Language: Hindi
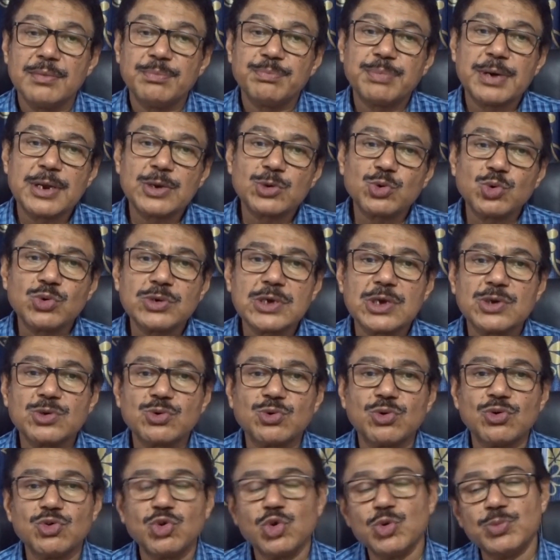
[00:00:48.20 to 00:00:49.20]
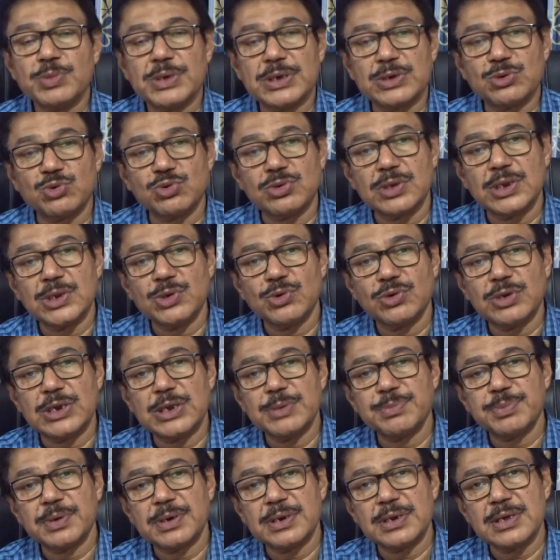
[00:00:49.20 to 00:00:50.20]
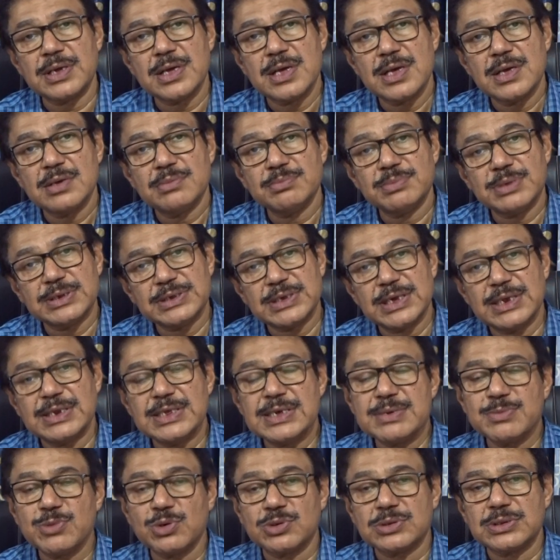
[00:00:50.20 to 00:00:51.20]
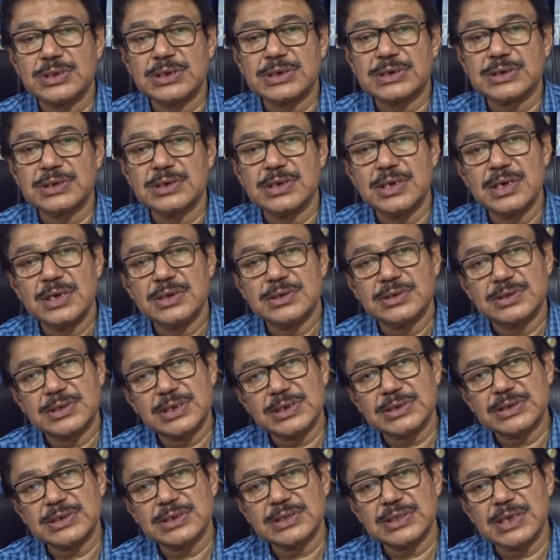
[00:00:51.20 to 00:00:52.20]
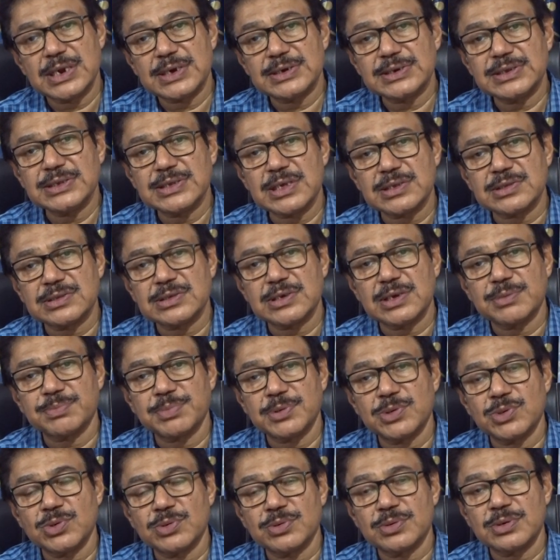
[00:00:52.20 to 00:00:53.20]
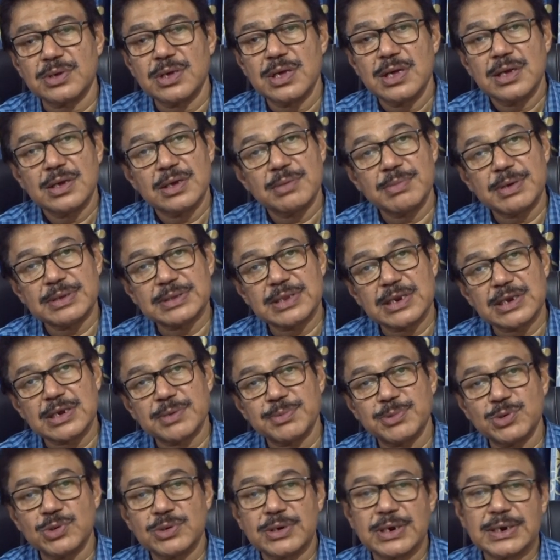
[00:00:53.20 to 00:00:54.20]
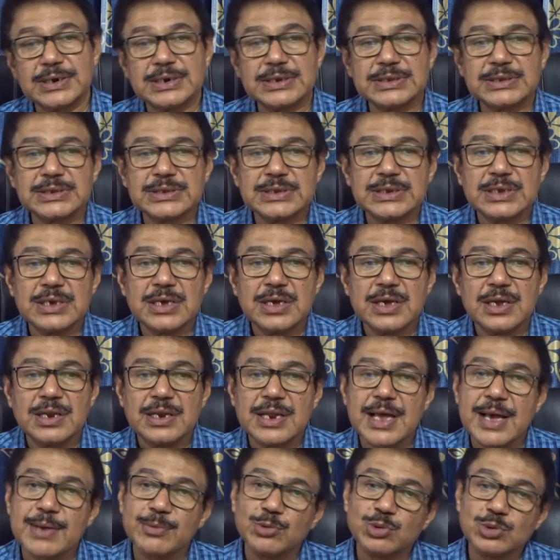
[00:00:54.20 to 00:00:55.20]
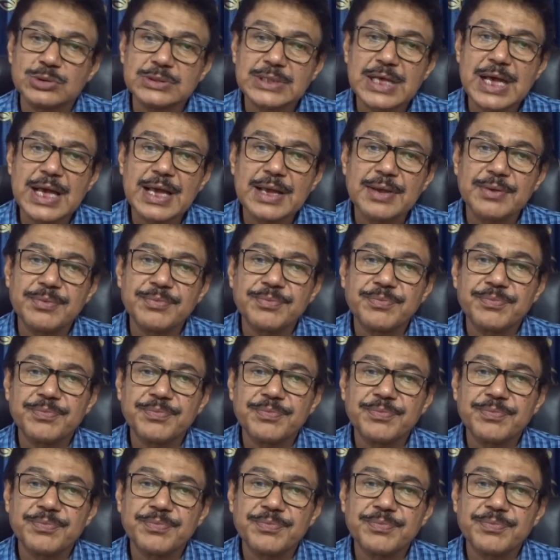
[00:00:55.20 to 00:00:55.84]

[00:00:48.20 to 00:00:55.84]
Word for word: पलकों के कोनों में खुजली होने पर मेजेरियम औषधि की सिक्स से थर्टी शक्ति का प्रयोग मात्रा का प्रयोग करने से लाभ होता है